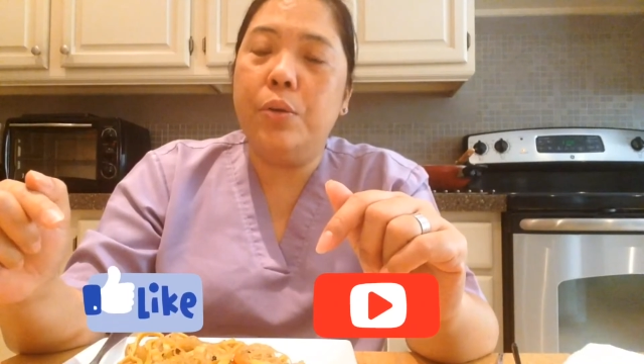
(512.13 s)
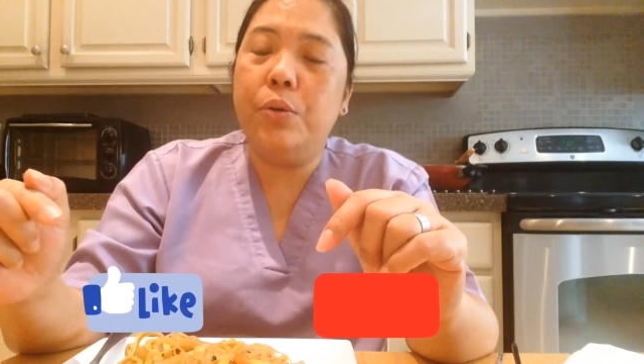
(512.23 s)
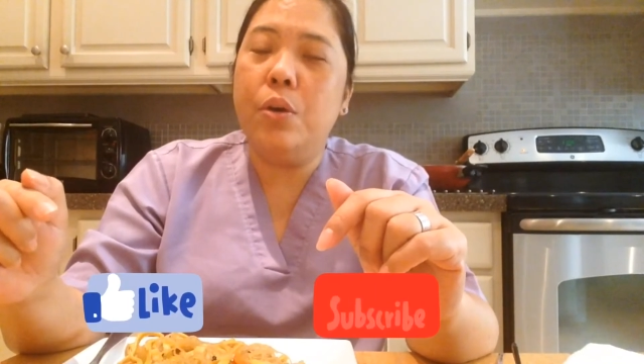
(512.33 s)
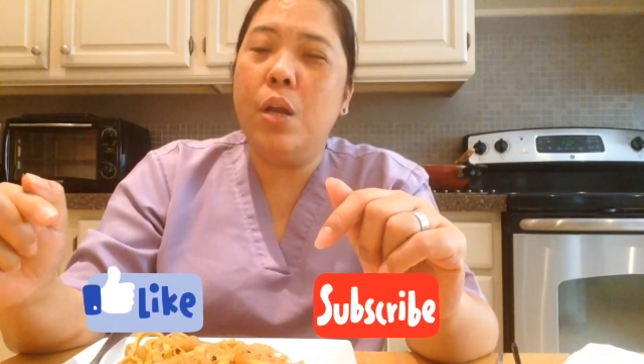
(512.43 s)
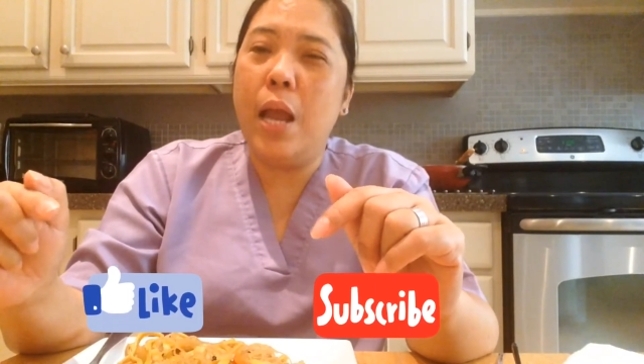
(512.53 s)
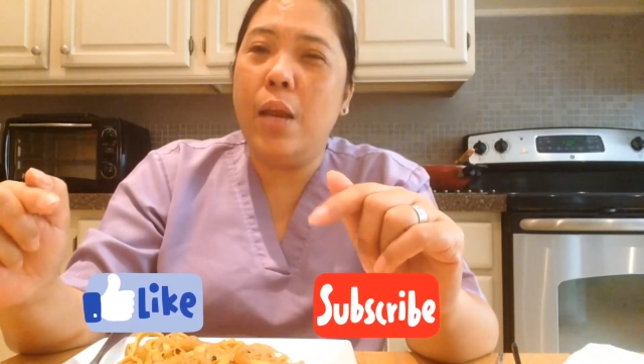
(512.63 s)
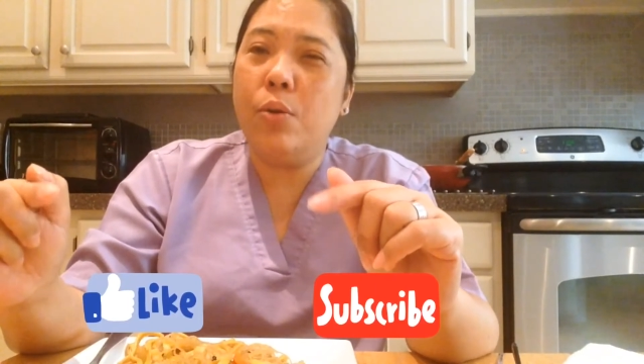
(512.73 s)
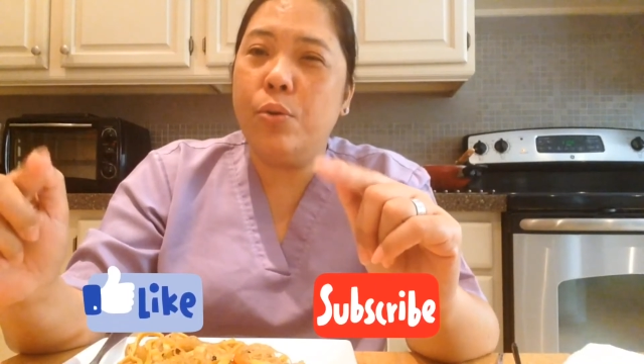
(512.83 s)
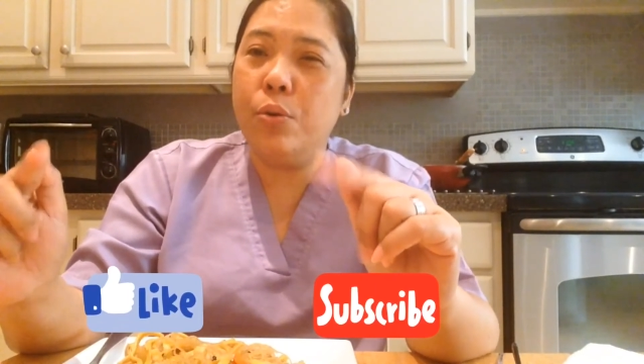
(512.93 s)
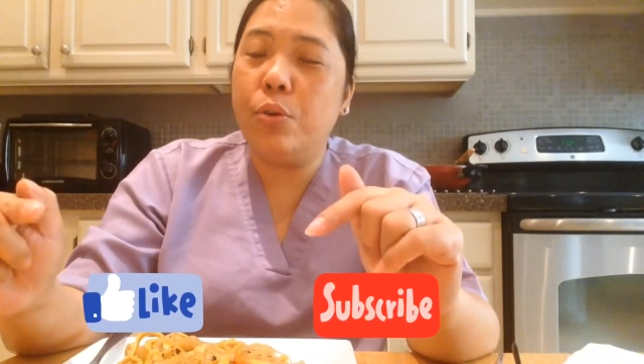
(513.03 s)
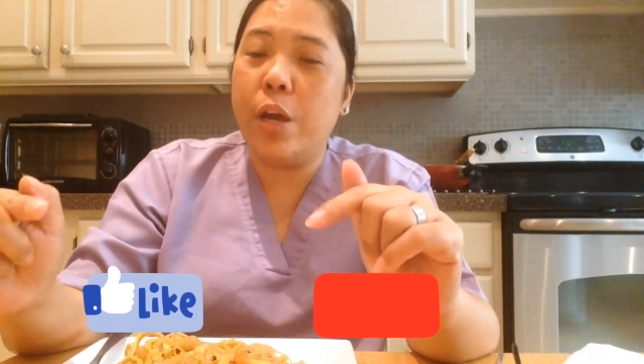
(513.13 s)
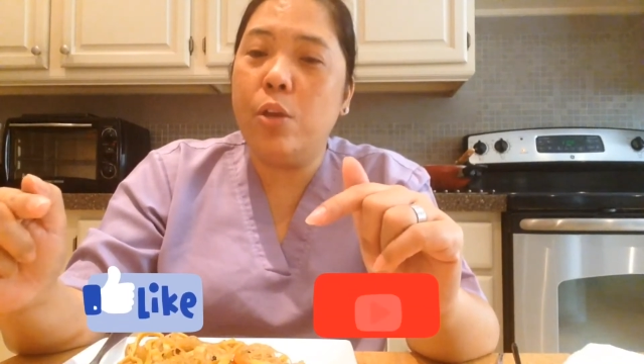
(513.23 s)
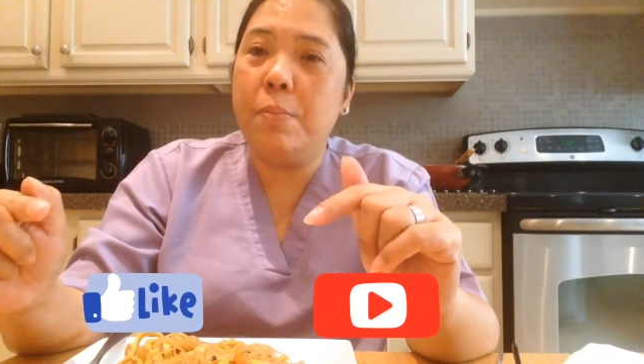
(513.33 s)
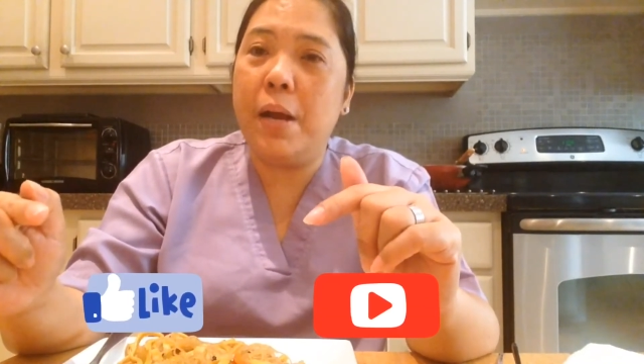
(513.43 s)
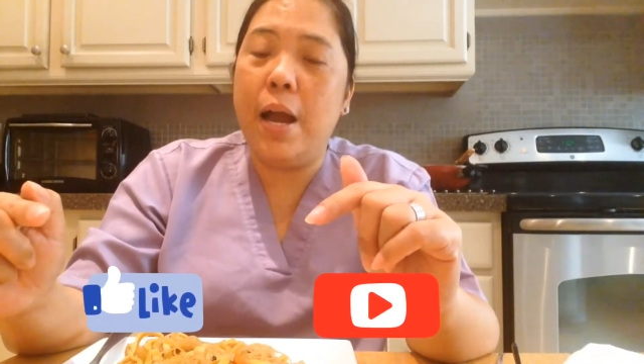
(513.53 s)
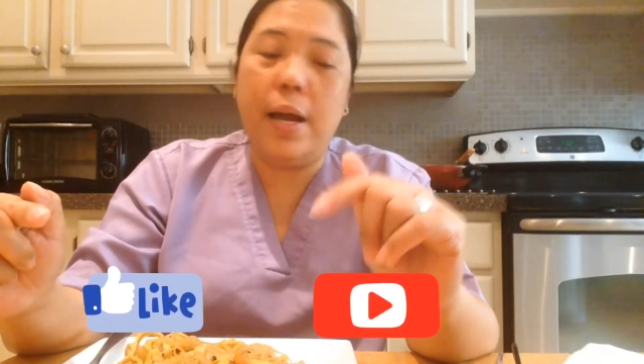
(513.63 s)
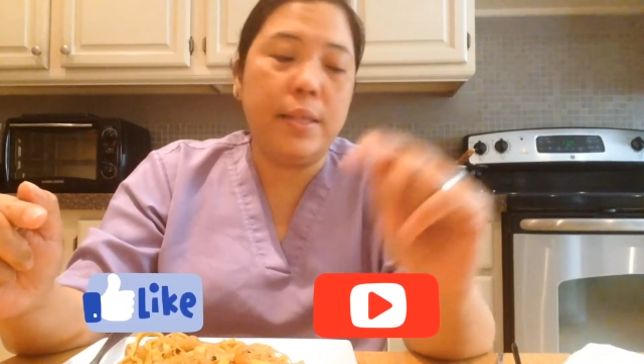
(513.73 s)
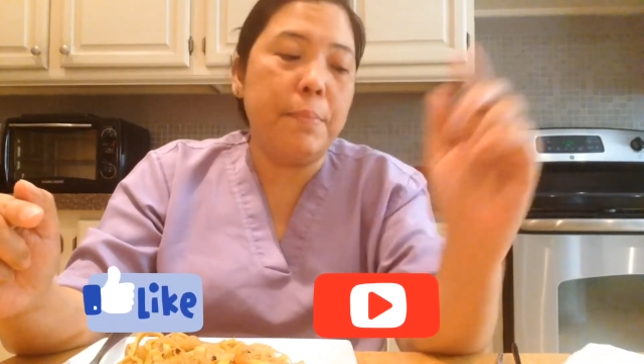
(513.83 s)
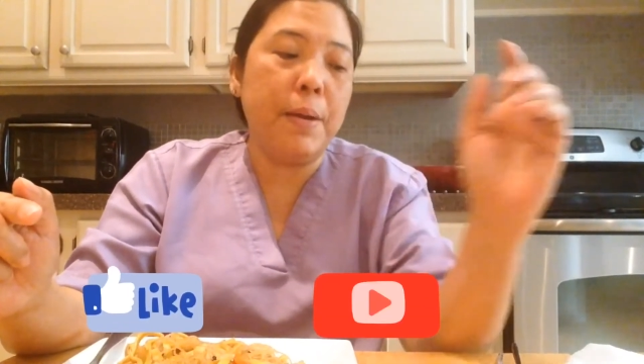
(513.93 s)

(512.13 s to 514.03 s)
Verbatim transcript: ano, lalo doon kayo mangangati.